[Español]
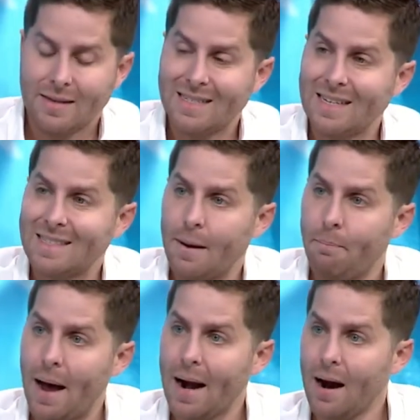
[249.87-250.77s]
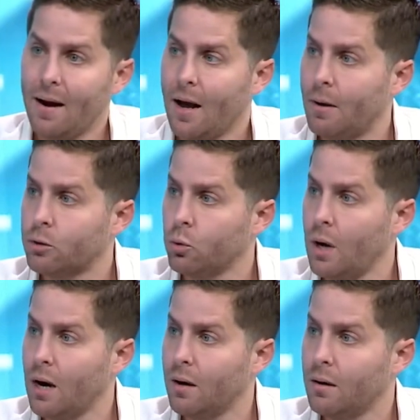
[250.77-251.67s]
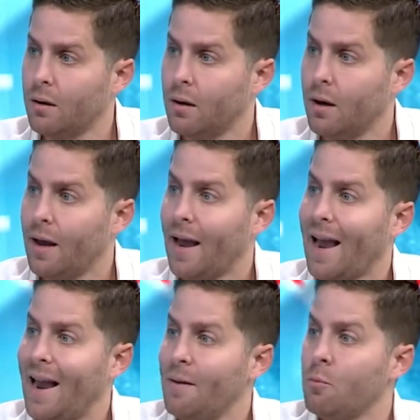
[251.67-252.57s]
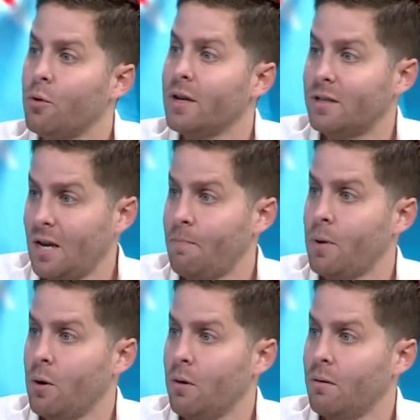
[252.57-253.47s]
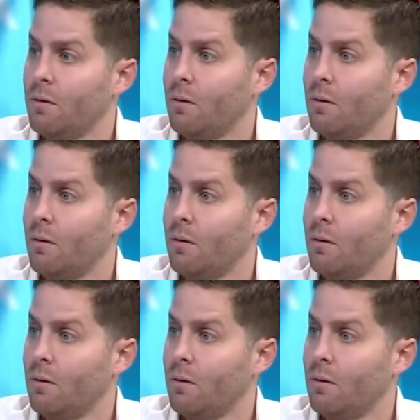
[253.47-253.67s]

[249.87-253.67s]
se separa la basura, el municipio